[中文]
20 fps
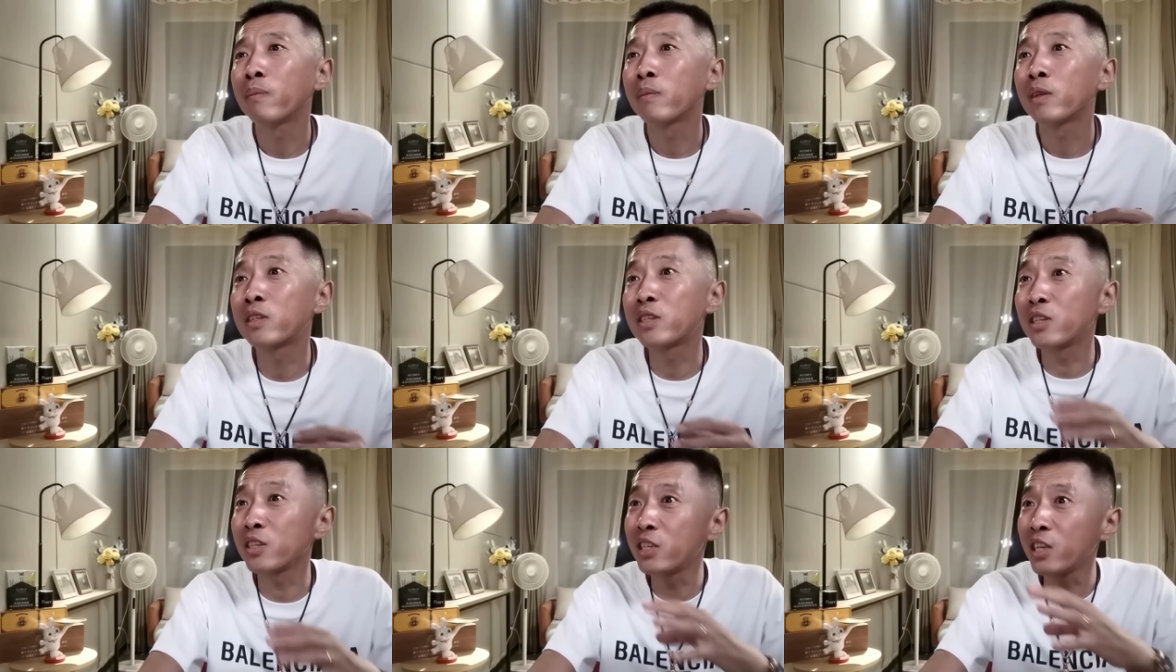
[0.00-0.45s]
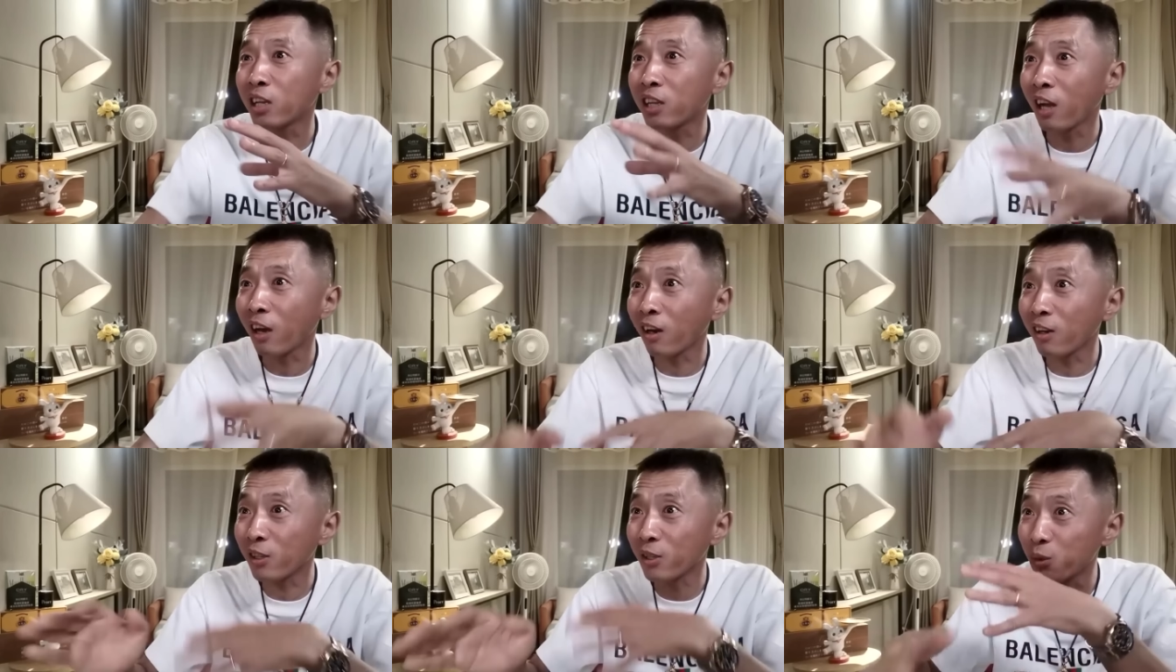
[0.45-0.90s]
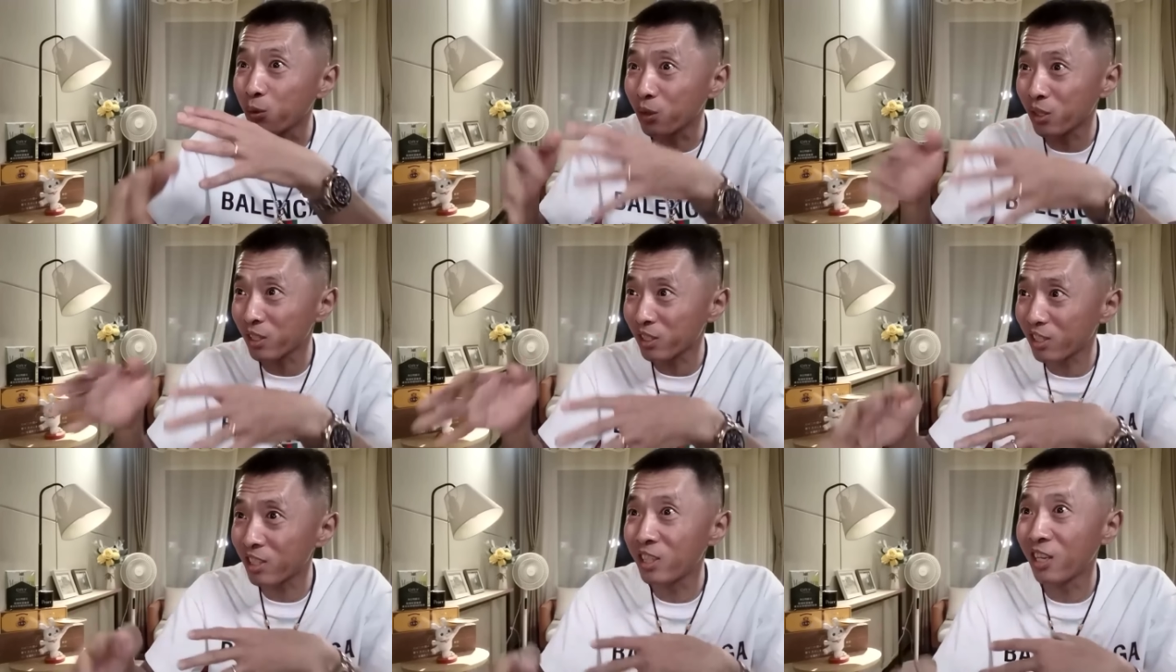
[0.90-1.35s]
之前他俩就是
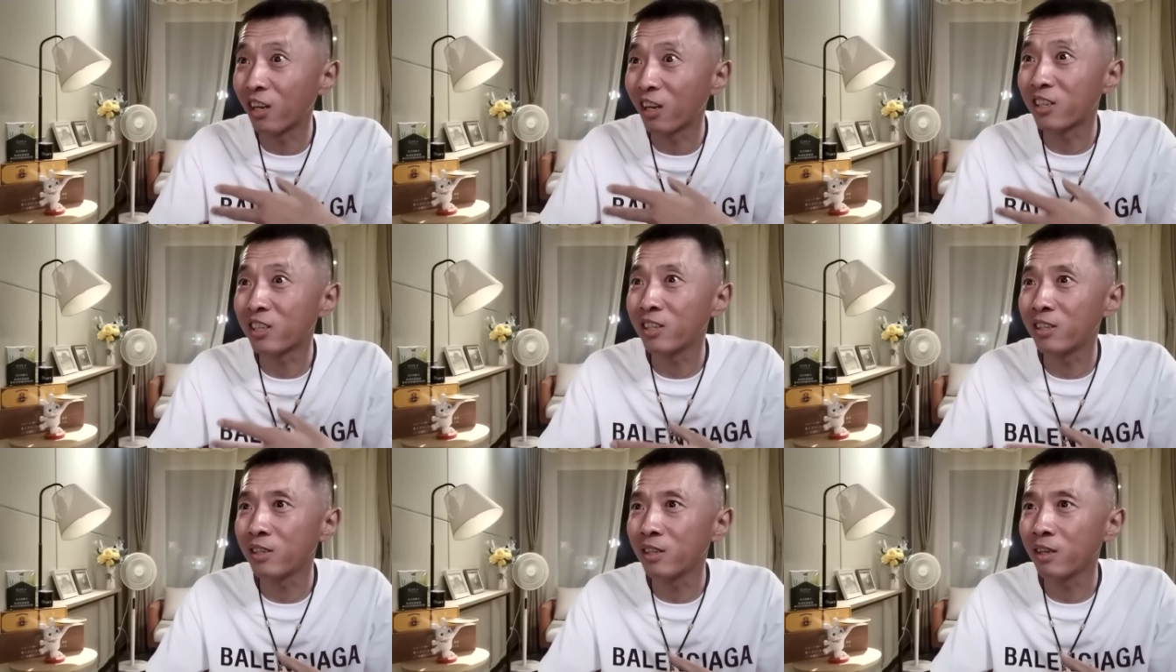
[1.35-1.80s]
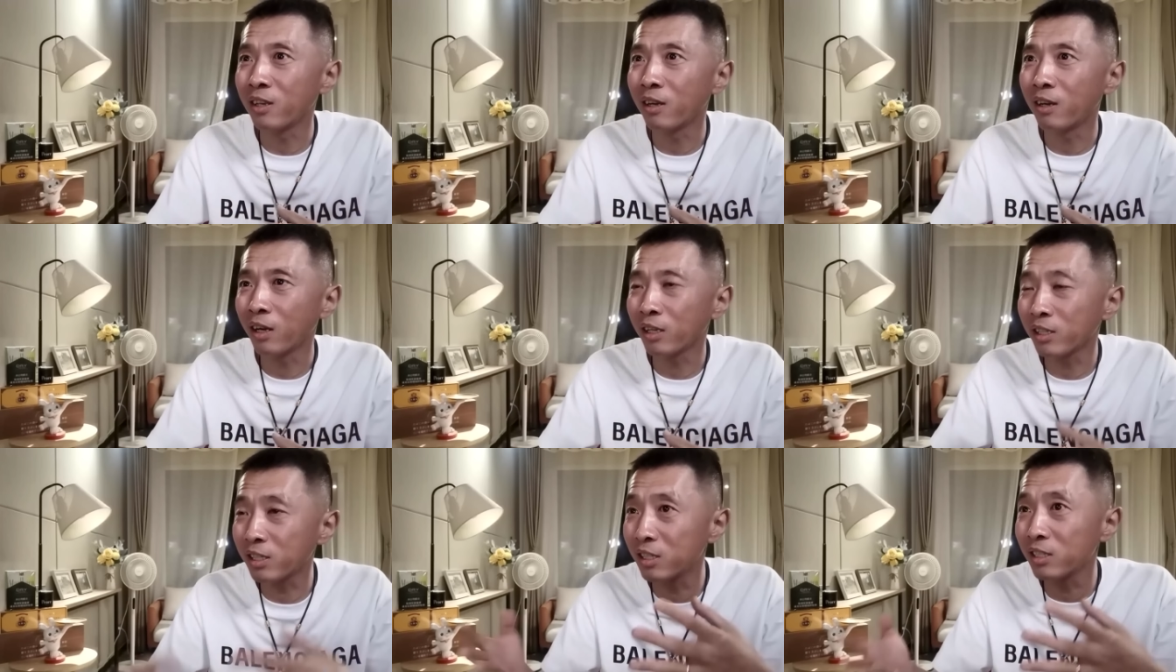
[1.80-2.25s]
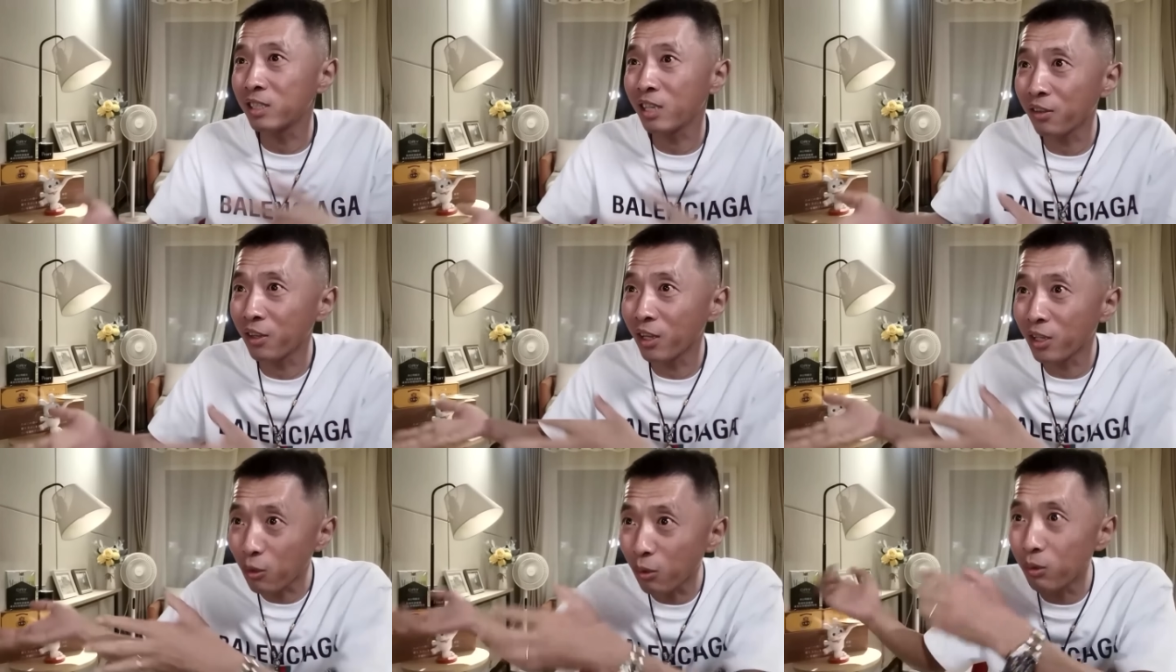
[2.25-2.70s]
抢车呢，现
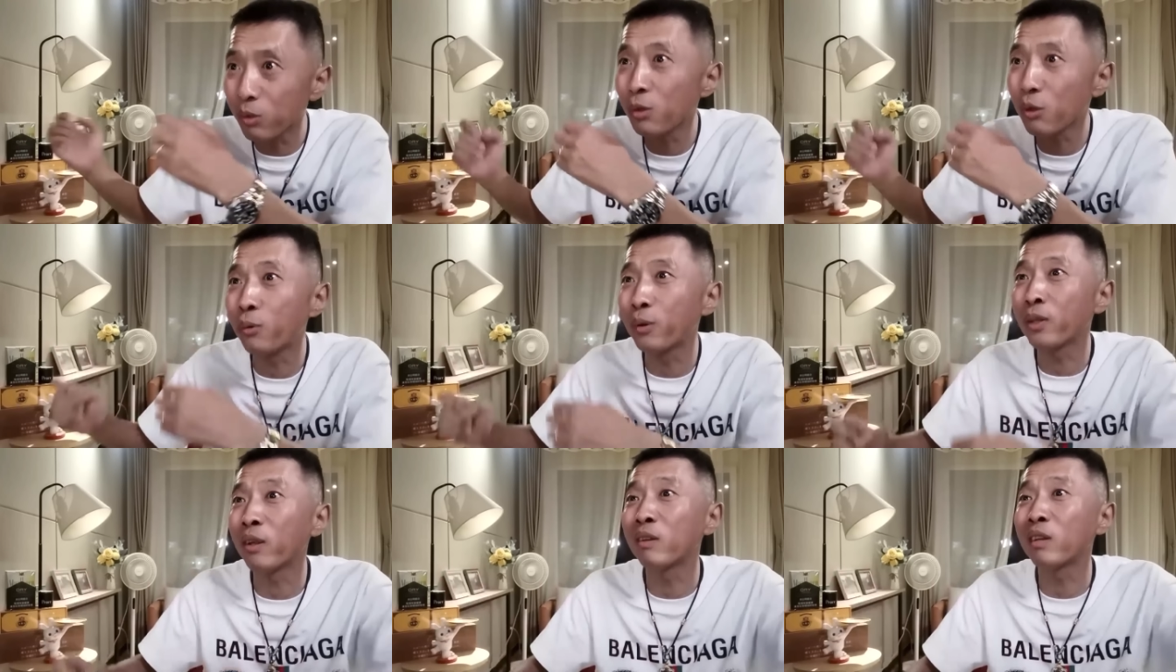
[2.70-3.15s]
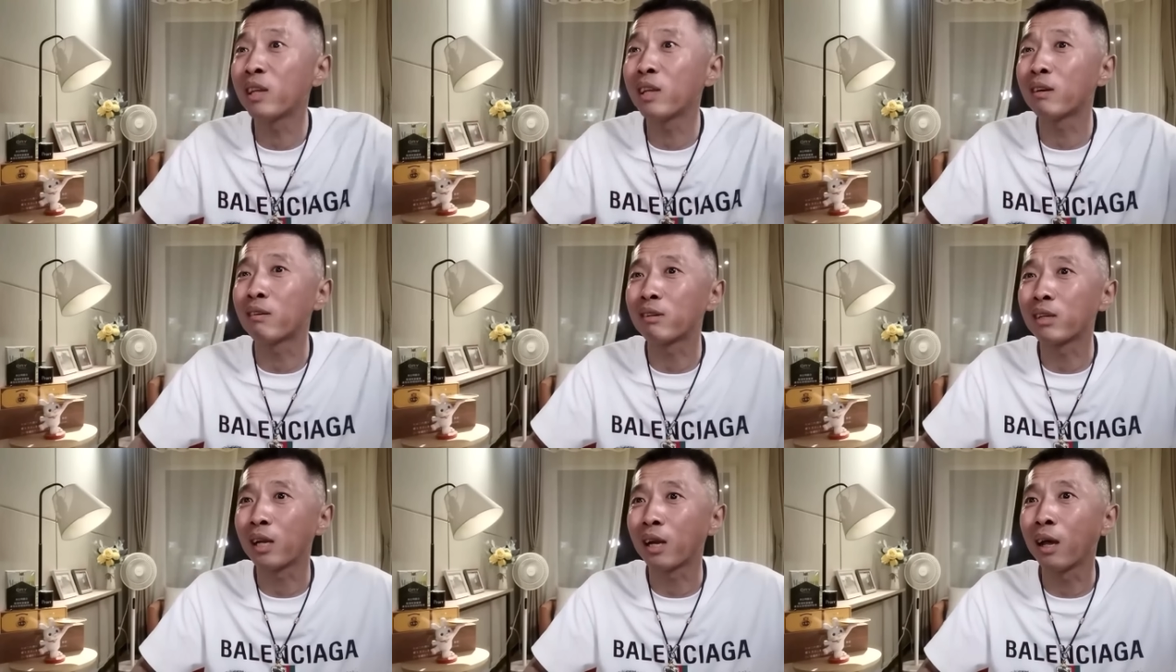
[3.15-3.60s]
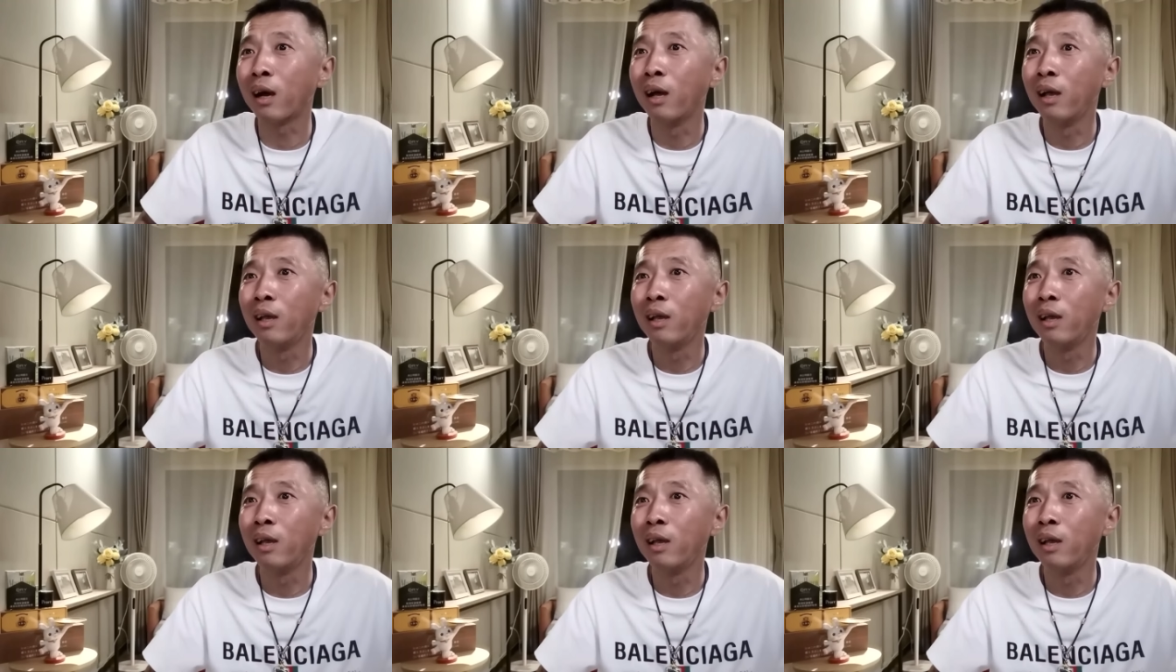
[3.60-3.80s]
在又又回到那个时候了。